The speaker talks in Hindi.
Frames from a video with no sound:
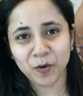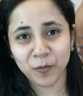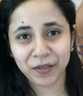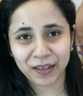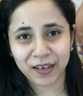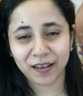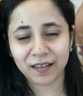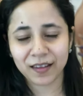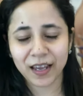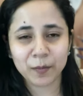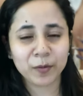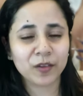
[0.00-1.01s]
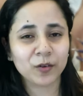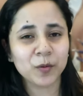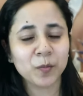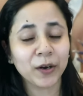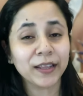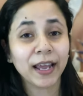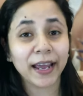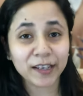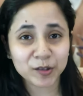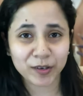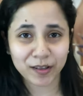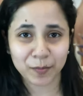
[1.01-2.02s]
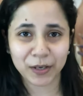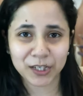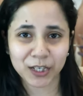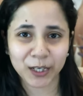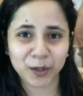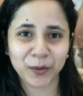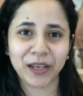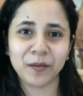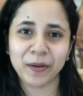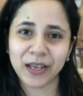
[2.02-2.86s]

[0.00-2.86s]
होम सीरीज़ ये एपिसोड बहुत एक्स्ट्रा स्पेशल है क्योंकि ये